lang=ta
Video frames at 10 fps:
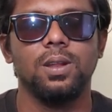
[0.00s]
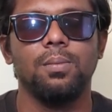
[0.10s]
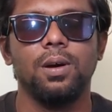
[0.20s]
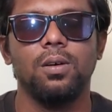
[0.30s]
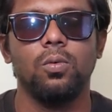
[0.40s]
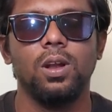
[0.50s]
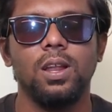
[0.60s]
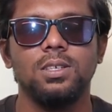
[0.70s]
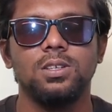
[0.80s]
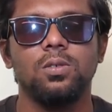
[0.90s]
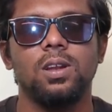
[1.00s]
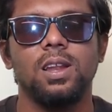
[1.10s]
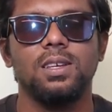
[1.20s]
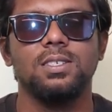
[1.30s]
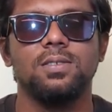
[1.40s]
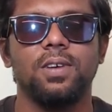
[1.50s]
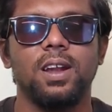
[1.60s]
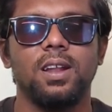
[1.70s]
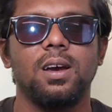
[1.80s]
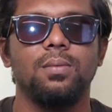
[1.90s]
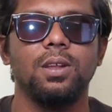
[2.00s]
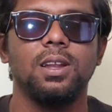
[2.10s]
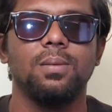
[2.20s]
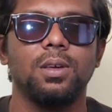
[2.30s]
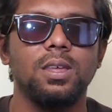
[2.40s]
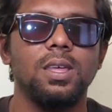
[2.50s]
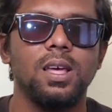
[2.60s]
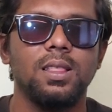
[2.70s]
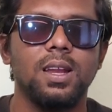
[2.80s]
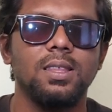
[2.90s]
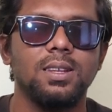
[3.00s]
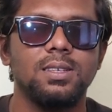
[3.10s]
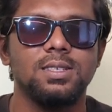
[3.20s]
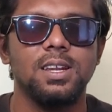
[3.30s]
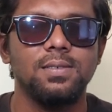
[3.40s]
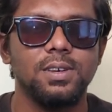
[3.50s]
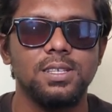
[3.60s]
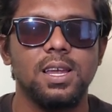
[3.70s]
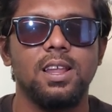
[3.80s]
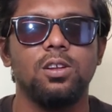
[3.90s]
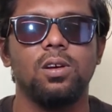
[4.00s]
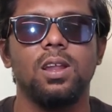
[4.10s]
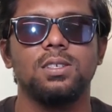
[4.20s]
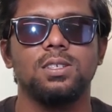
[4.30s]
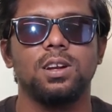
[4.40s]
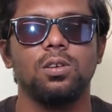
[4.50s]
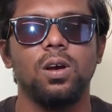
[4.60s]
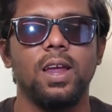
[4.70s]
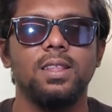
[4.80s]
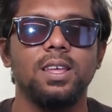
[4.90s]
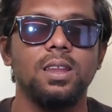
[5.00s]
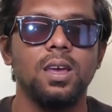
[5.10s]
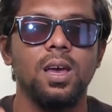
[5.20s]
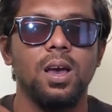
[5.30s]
நம்ம ஒன் நேஷன் ஒன் எலெக்ஷன் வேண்டாம் அப்படின்ற மாதிரி தனித்தனி ஸ்டேட் வைஸாக எல்லாருக்கும் எலெக்ஷன் நடக்கும் அண்ட் தென்